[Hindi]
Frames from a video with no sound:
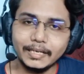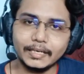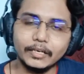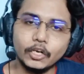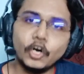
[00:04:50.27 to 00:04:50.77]

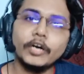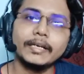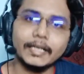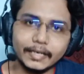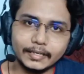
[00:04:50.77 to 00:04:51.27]
लेकिन ऑन
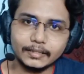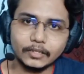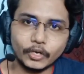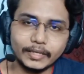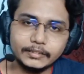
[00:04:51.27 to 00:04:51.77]
टारगेट
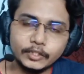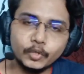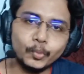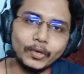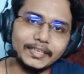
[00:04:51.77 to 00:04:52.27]
कितना हो रहा है
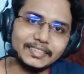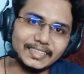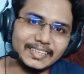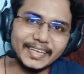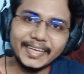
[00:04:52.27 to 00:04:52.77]
जीरो पॉइंट
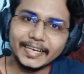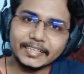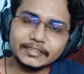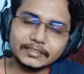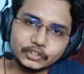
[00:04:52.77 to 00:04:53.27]
थ्री
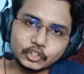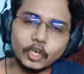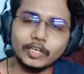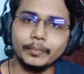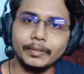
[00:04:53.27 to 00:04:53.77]
एक
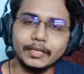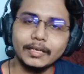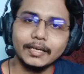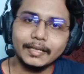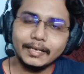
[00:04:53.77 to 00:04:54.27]
शॉट भी
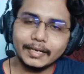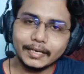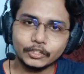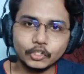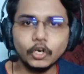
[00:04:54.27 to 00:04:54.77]
देखा
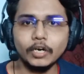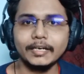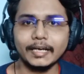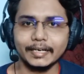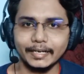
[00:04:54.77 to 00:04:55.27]
जाए तो ऑन
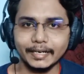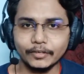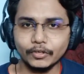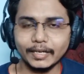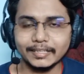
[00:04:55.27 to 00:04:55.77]
टारगेट
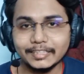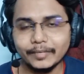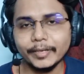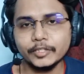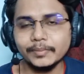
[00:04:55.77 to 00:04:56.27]
नहीं हो रहा है
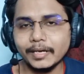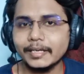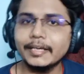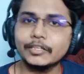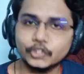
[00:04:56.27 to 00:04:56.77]
तीन मैच में
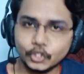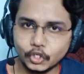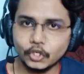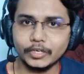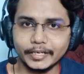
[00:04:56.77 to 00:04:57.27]
आके एक
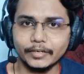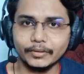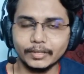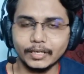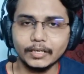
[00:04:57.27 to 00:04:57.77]
शॉट ऑन
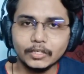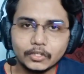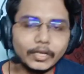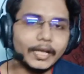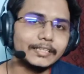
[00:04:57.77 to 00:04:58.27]
टारगेट हो
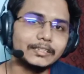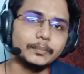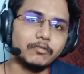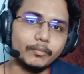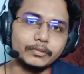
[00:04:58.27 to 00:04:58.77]
तो ऐसी
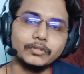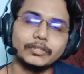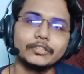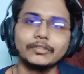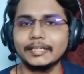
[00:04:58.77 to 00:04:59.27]
परफॉर्मेंस
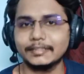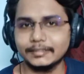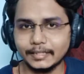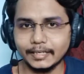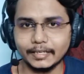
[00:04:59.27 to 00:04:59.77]
होगी तो कैसे
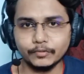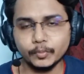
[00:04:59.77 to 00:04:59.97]
चलेगा